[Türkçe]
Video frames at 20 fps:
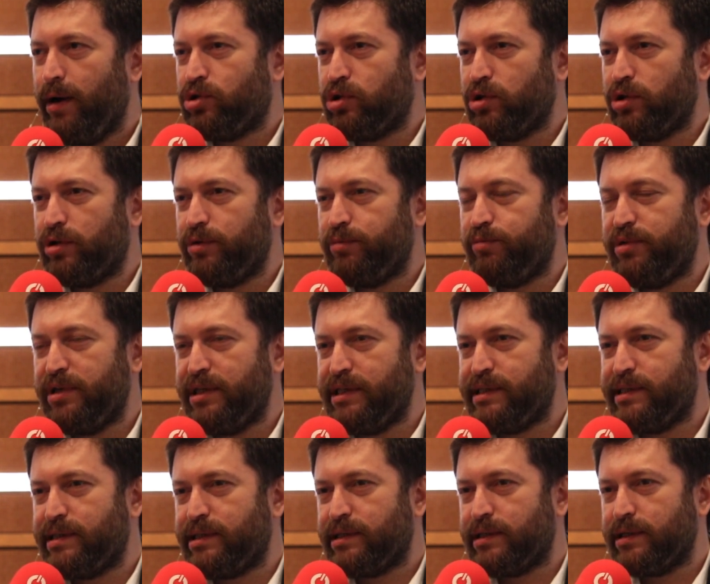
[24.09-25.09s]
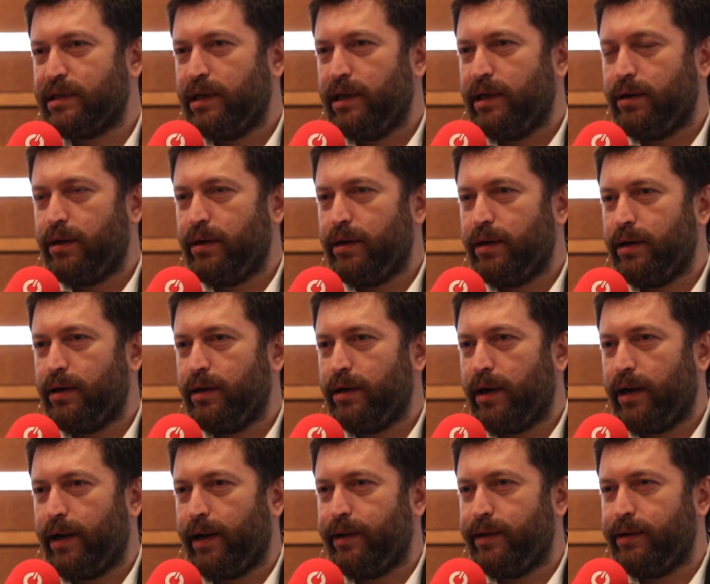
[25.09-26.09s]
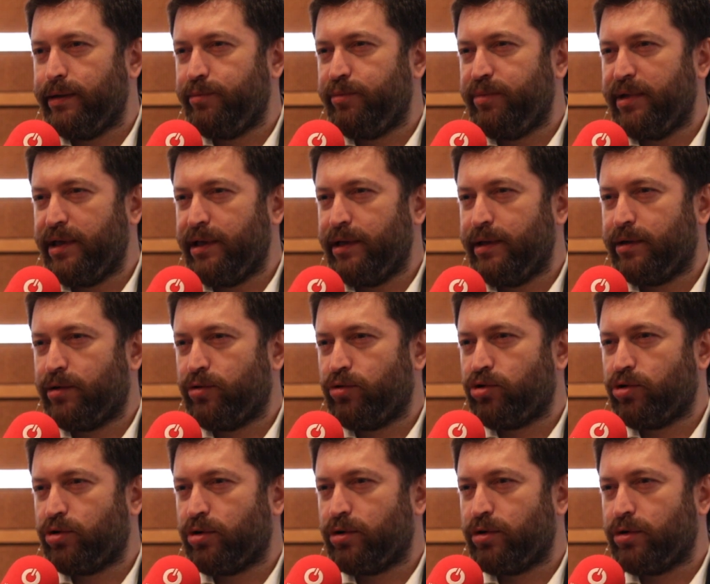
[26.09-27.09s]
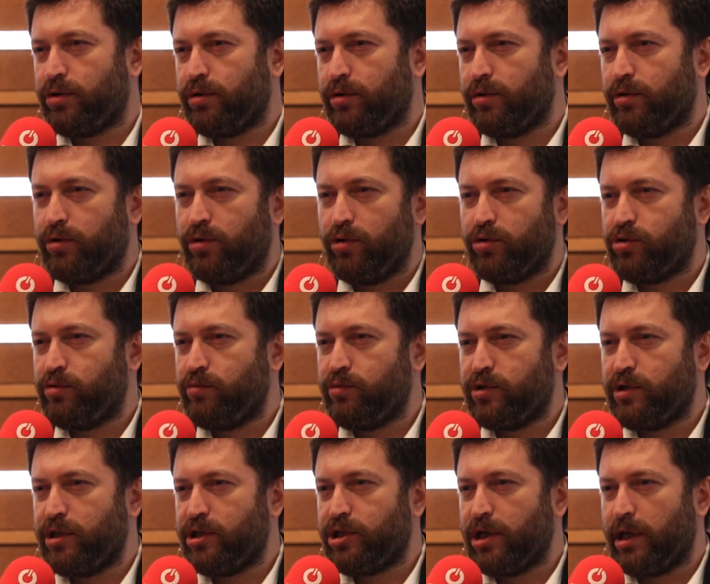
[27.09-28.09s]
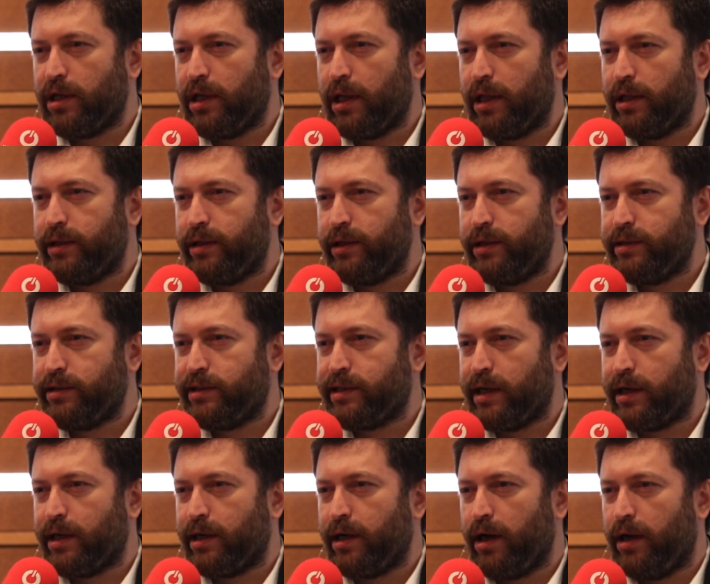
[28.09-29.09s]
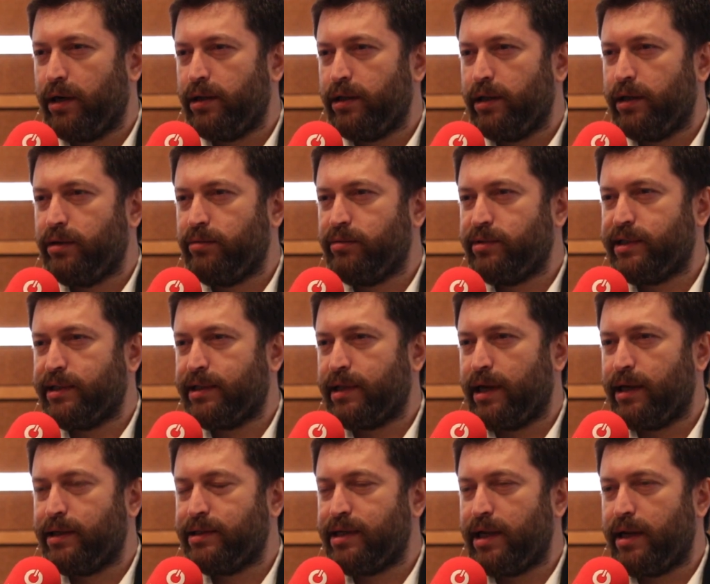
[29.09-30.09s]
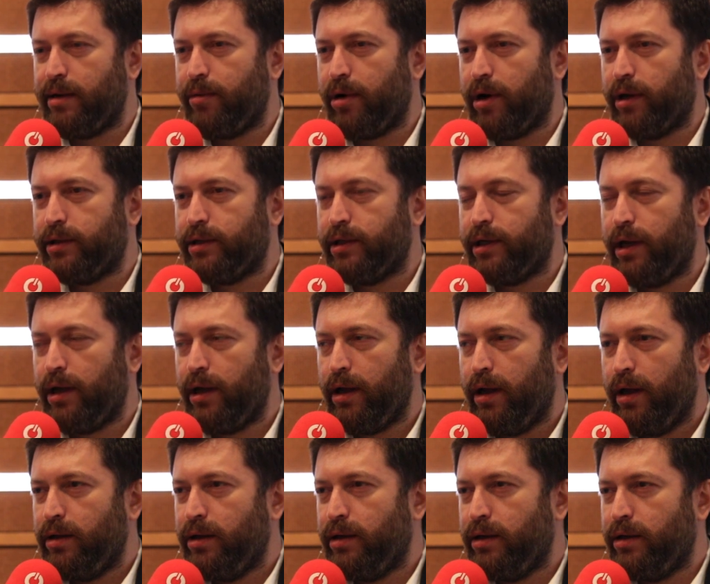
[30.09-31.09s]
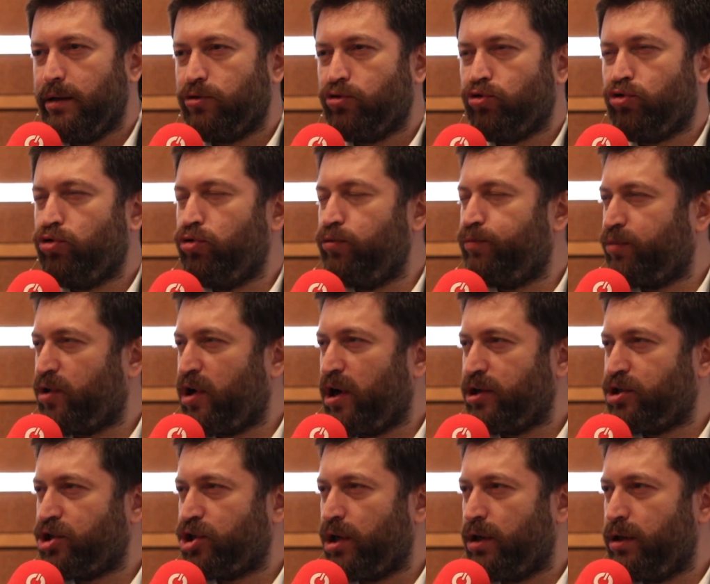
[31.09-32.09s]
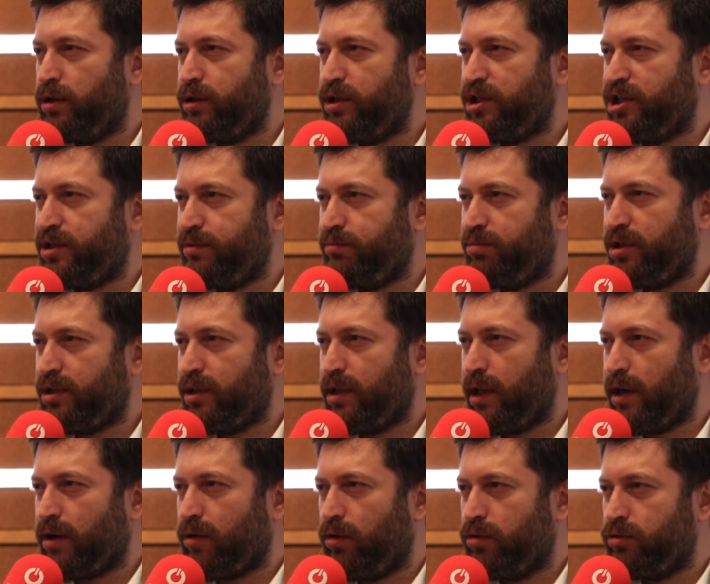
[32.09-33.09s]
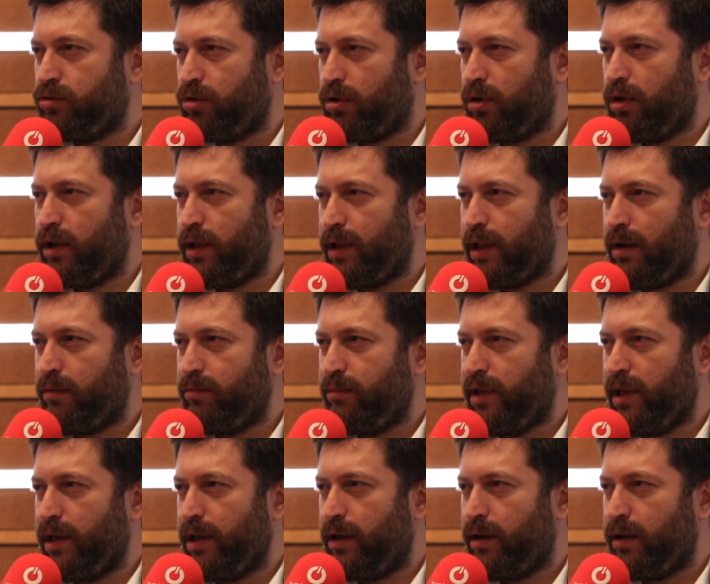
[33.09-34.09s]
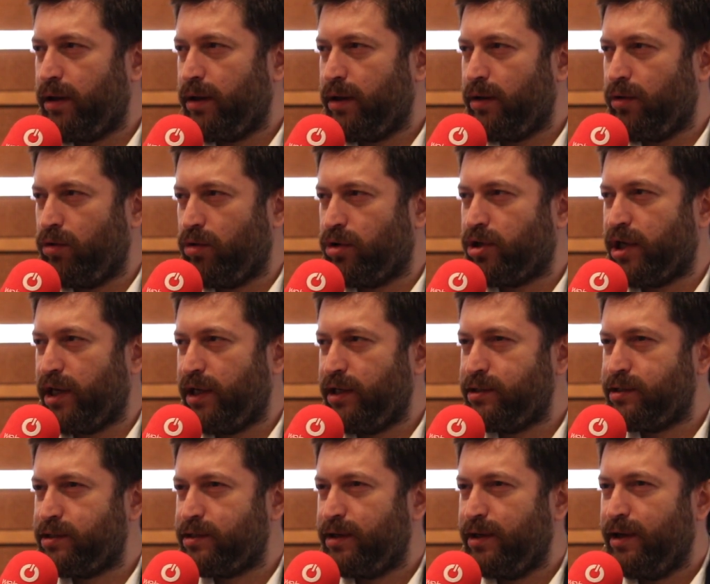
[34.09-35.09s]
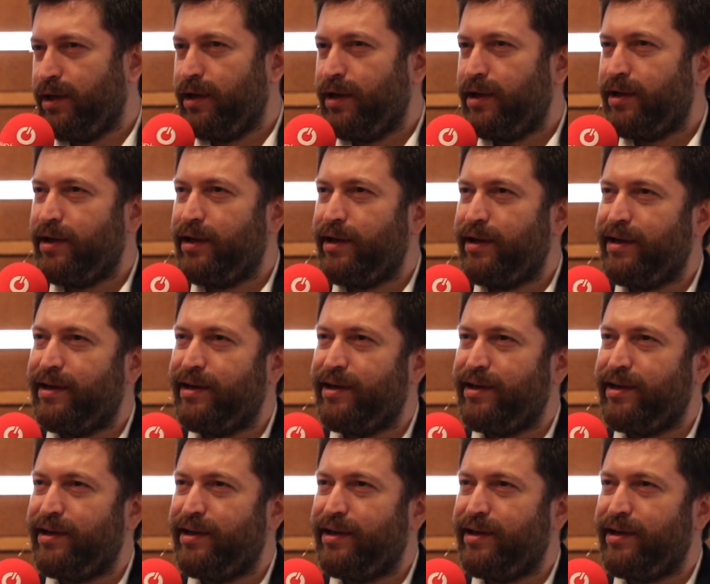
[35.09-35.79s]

Çünkü biz e, hani bir küçük gözümüzde canlandırırsak anılarımızı tazeleme adına e, tüp kaçağını kibritle kontrol eden bir ülkeyiz. E,